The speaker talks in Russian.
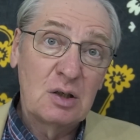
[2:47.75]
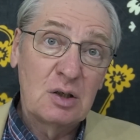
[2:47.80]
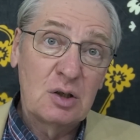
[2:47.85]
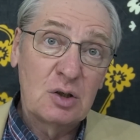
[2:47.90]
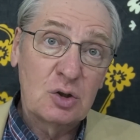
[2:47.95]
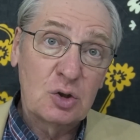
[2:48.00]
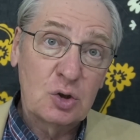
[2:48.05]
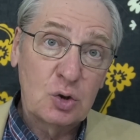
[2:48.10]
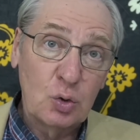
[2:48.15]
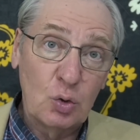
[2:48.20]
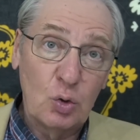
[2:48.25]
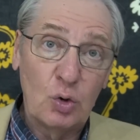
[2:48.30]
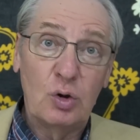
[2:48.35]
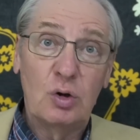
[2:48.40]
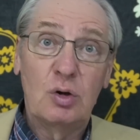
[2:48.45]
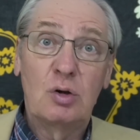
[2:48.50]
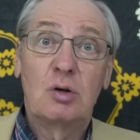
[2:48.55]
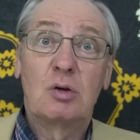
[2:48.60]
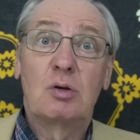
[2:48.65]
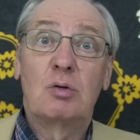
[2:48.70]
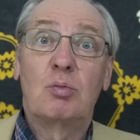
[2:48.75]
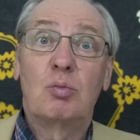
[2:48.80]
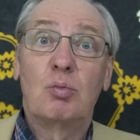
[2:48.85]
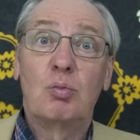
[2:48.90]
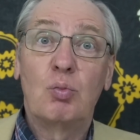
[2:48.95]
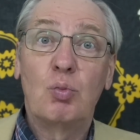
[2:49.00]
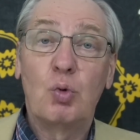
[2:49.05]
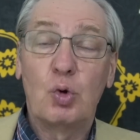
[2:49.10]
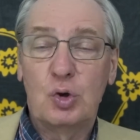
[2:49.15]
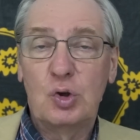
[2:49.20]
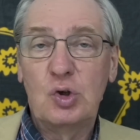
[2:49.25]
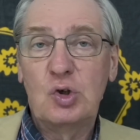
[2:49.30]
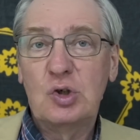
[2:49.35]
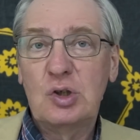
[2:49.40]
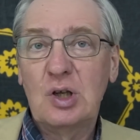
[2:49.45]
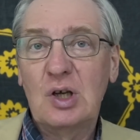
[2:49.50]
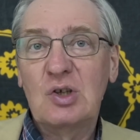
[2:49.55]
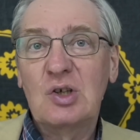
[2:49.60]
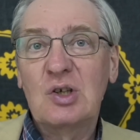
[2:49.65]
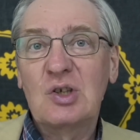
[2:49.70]
что можно
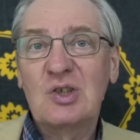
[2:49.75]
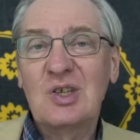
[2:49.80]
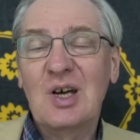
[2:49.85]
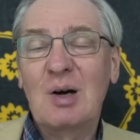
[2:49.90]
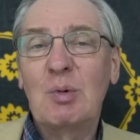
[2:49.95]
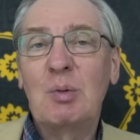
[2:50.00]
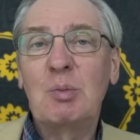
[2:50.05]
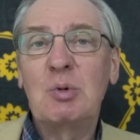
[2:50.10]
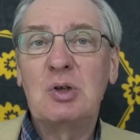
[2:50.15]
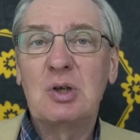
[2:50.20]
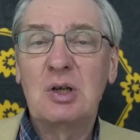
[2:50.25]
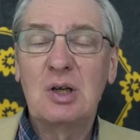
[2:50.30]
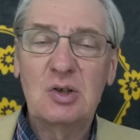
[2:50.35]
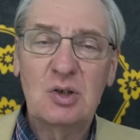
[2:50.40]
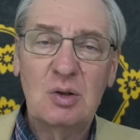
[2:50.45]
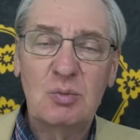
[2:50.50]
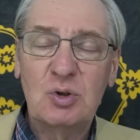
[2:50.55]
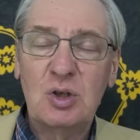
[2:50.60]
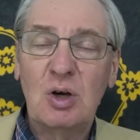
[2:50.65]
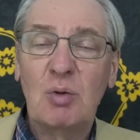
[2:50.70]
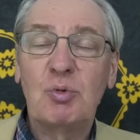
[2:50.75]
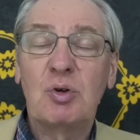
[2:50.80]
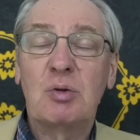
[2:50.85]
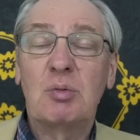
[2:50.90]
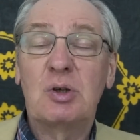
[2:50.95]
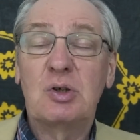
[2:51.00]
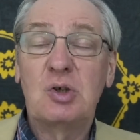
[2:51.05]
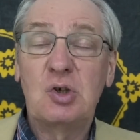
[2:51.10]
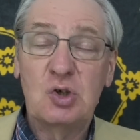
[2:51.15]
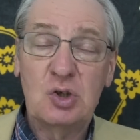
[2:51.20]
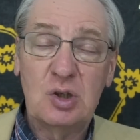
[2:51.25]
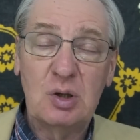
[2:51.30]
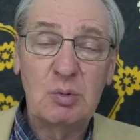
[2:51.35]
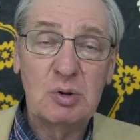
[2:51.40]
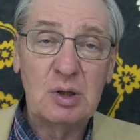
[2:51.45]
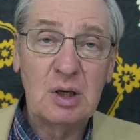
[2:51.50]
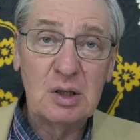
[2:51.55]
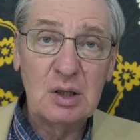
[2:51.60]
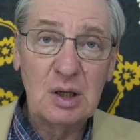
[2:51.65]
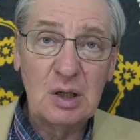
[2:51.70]
считать самым интересным, самым драматическим и
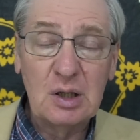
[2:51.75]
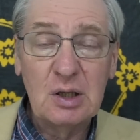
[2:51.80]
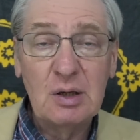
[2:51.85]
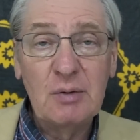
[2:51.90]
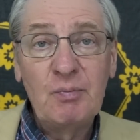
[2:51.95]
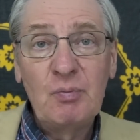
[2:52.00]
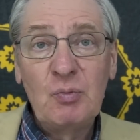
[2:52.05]
так далее.